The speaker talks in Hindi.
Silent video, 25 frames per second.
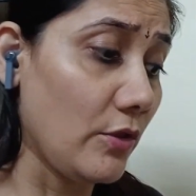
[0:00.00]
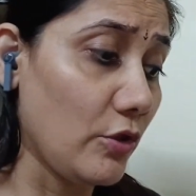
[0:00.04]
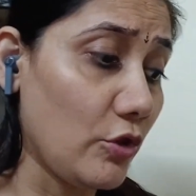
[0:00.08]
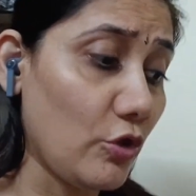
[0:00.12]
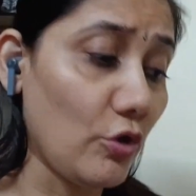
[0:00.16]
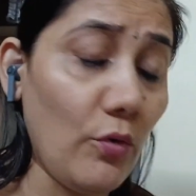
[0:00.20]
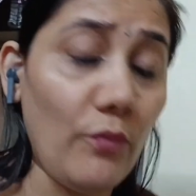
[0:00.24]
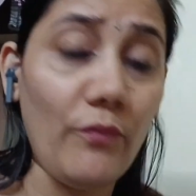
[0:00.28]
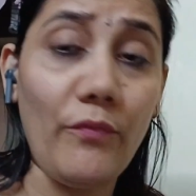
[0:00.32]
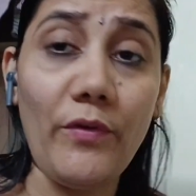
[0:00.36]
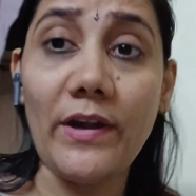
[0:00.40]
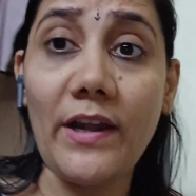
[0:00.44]

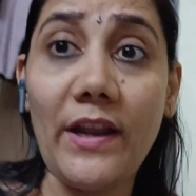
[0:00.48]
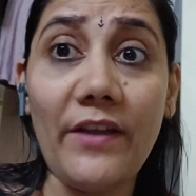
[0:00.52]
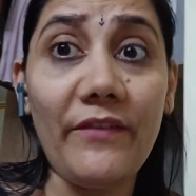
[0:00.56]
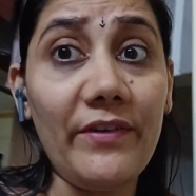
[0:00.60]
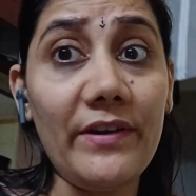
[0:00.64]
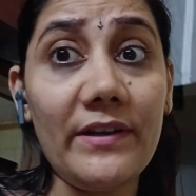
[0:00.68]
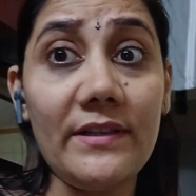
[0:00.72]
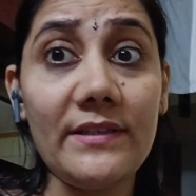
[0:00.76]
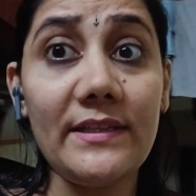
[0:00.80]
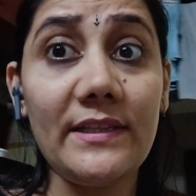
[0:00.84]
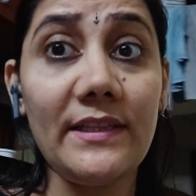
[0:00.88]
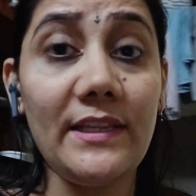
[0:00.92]
तो
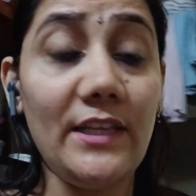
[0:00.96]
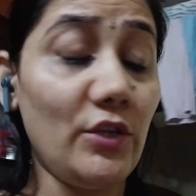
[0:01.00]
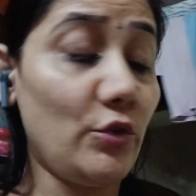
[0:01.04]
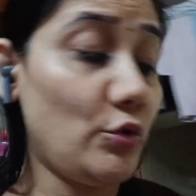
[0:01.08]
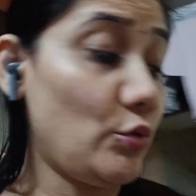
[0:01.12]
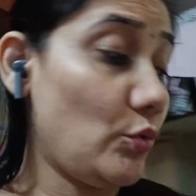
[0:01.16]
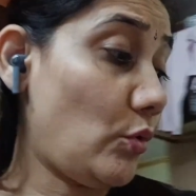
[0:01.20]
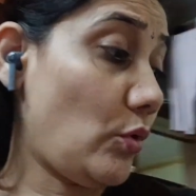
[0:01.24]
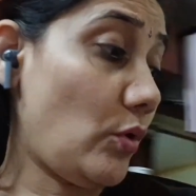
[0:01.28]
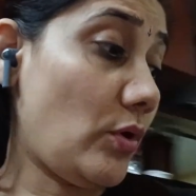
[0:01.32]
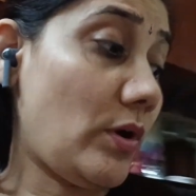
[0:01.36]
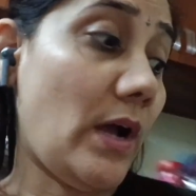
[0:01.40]
फटाफट से
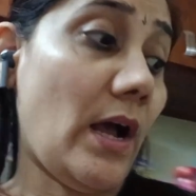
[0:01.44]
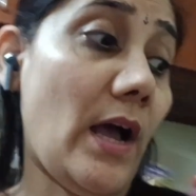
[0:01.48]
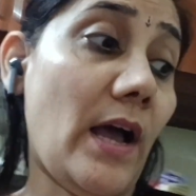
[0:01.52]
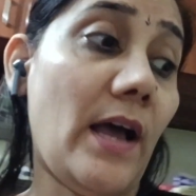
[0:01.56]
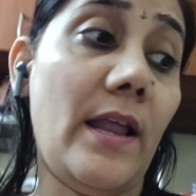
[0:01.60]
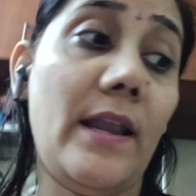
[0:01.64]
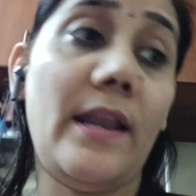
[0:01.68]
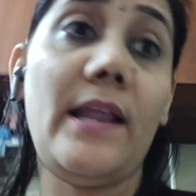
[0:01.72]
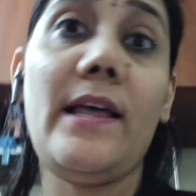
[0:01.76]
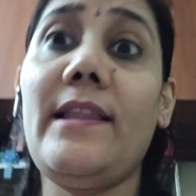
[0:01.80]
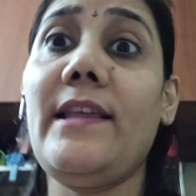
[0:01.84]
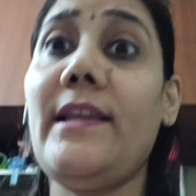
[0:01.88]
दीशु को
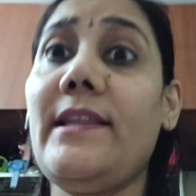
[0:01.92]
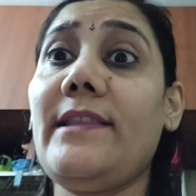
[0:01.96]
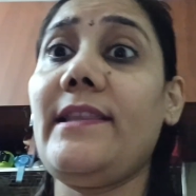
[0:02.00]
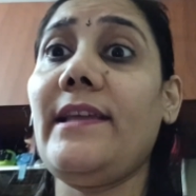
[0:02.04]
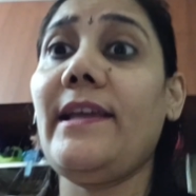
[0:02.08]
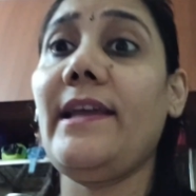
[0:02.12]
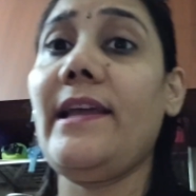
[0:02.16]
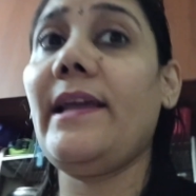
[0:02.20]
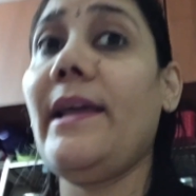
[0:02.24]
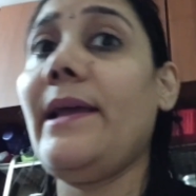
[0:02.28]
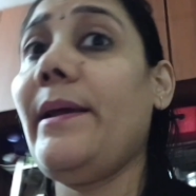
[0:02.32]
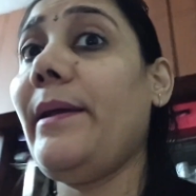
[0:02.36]
खाना देते
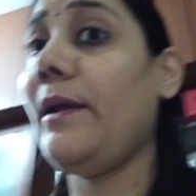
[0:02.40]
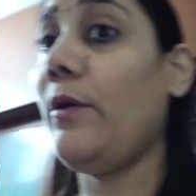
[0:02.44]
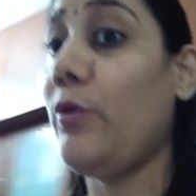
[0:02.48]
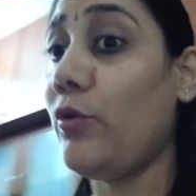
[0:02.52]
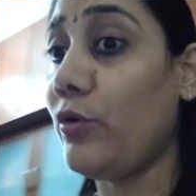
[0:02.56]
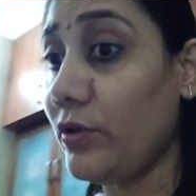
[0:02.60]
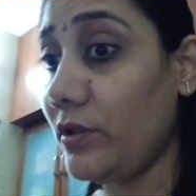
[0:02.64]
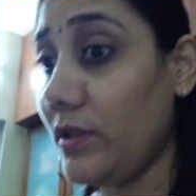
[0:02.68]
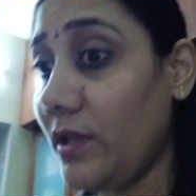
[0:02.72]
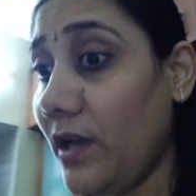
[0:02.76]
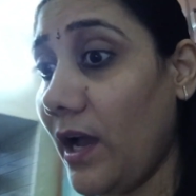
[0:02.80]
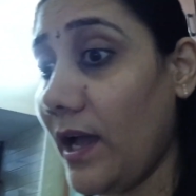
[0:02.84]
हैं
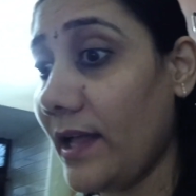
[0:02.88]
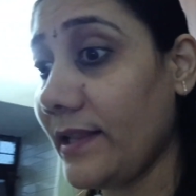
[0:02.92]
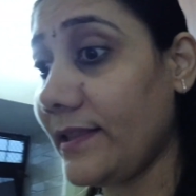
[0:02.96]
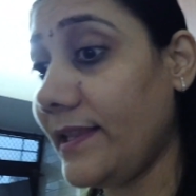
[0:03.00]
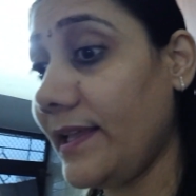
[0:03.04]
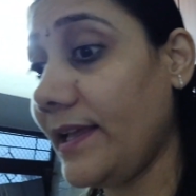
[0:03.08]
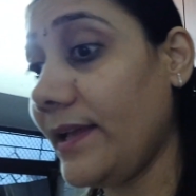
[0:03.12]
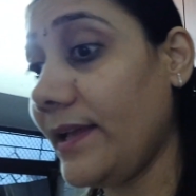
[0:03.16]
खुद खाते